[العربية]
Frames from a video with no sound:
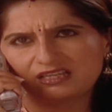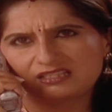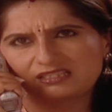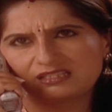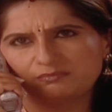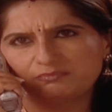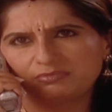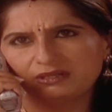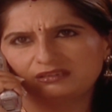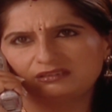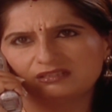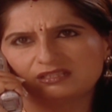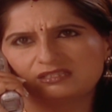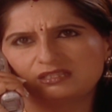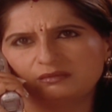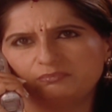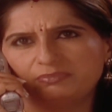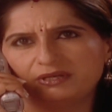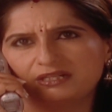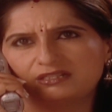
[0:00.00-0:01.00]
قديش
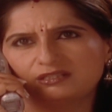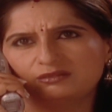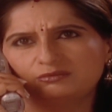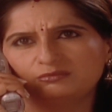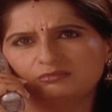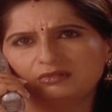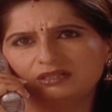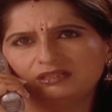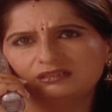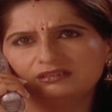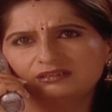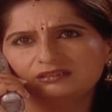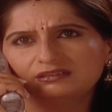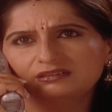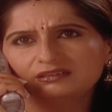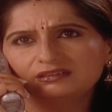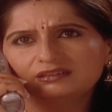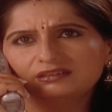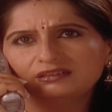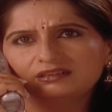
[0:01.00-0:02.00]
حظي سيء ومعكر
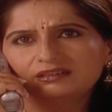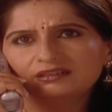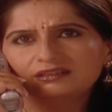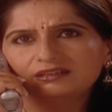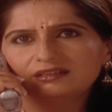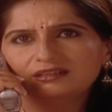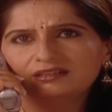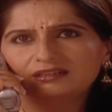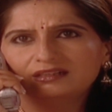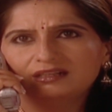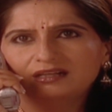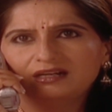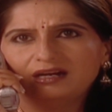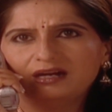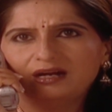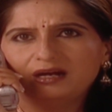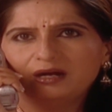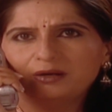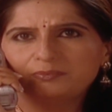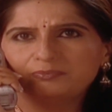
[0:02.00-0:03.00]

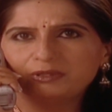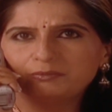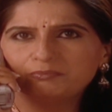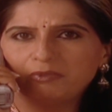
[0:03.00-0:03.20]
ما